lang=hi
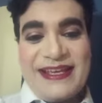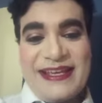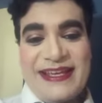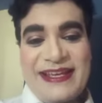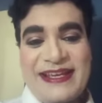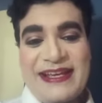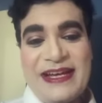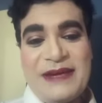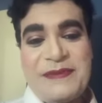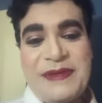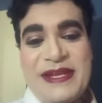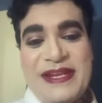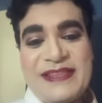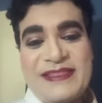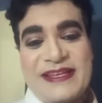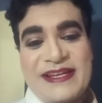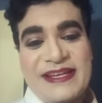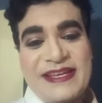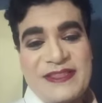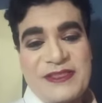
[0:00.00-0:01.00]
एक
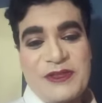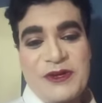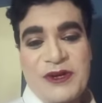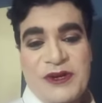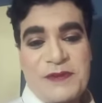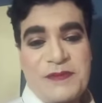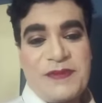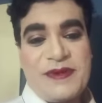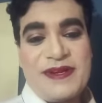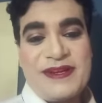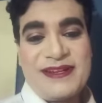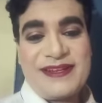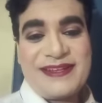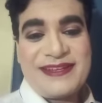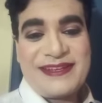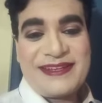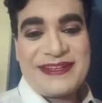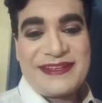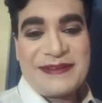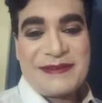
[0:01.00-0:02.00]
अभिनेता के तौर पर
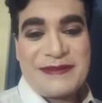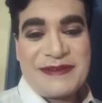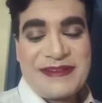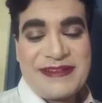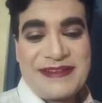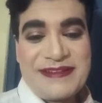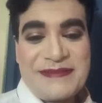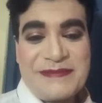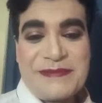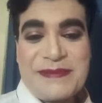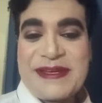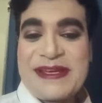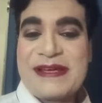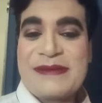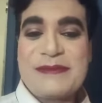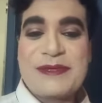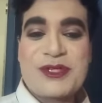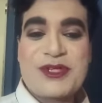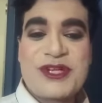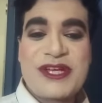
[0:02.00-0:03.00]
मैं
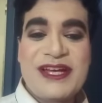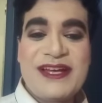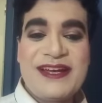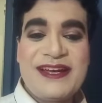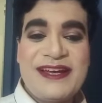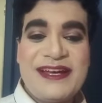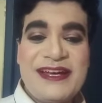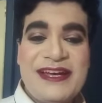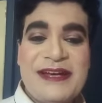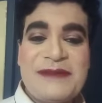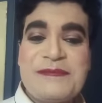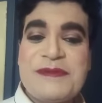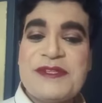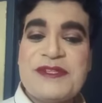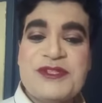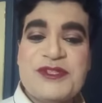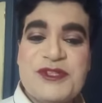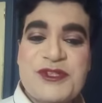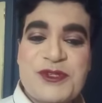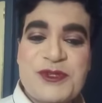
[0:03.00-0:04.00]
हमेशा अपनी
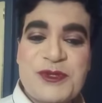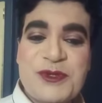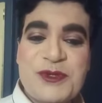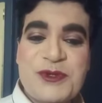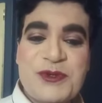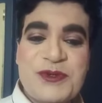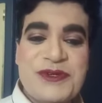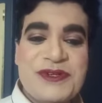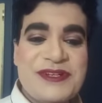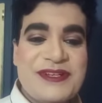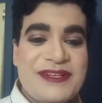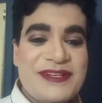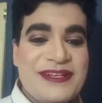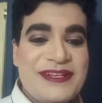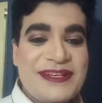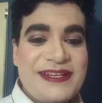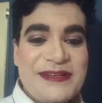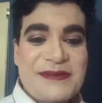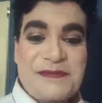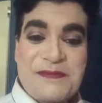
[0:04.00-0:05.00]
चीज़ों को
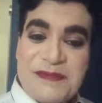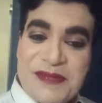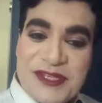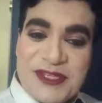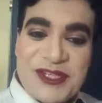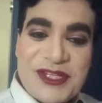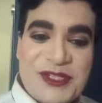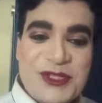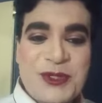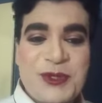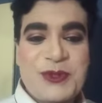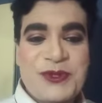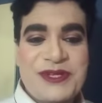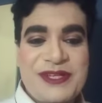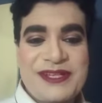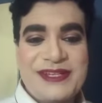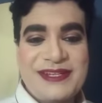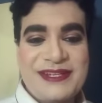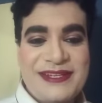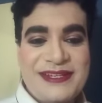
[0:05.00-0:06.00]
पीछे
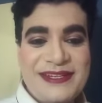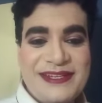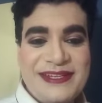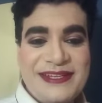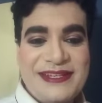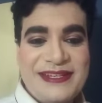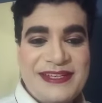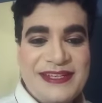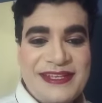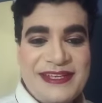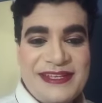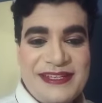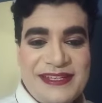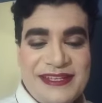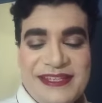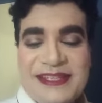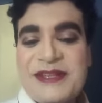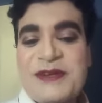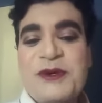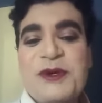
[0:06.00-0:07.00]
छोड़कर
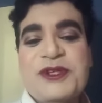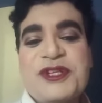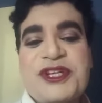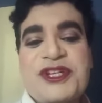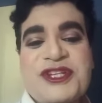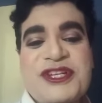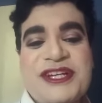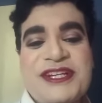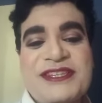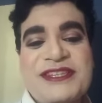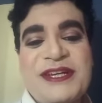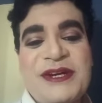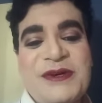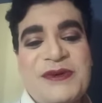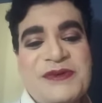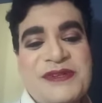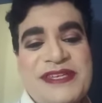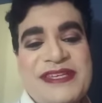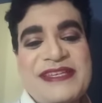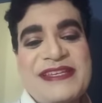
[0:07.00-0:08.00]
ये कोशिश करता
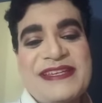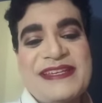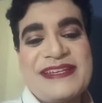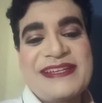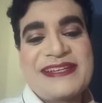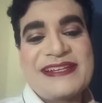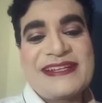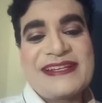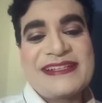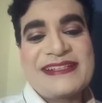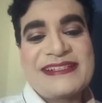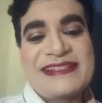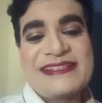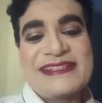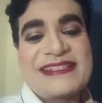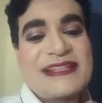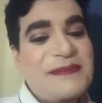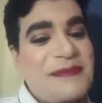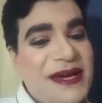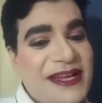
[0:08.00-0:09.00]
हूँ कि
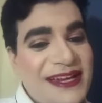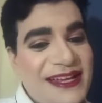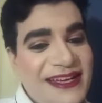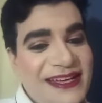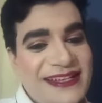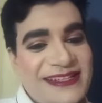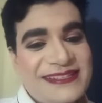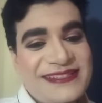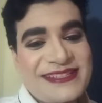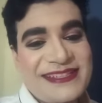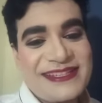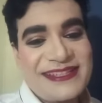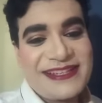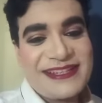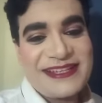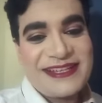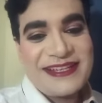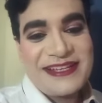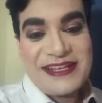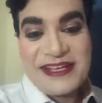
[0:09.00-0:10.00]
ज़माना हंसे
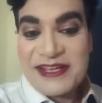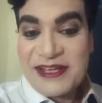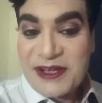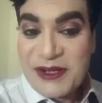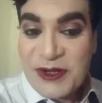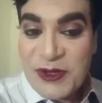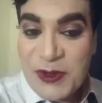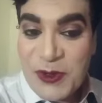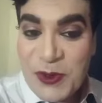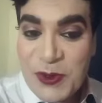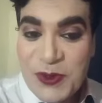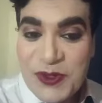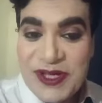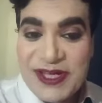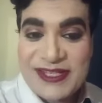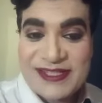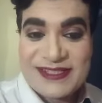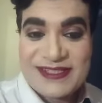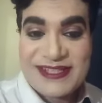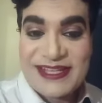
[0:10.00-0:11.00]
लोग
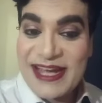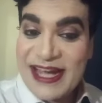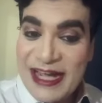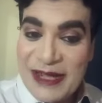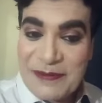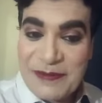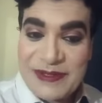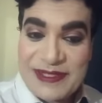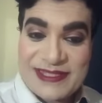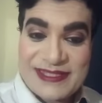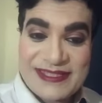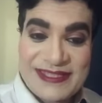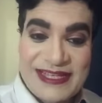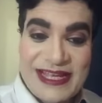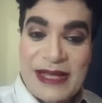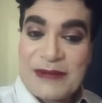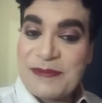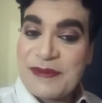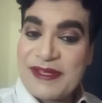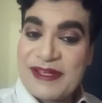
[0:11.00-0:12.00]
हंसें आप हंसें
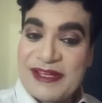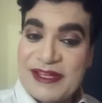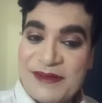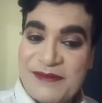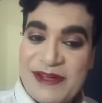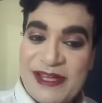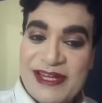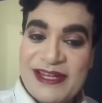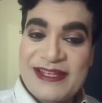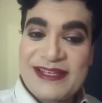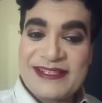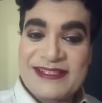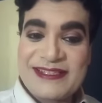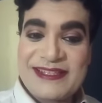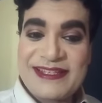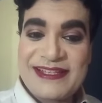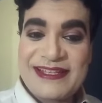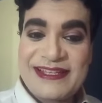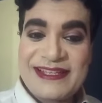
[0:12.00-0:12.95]
आपके घर वाले हंसें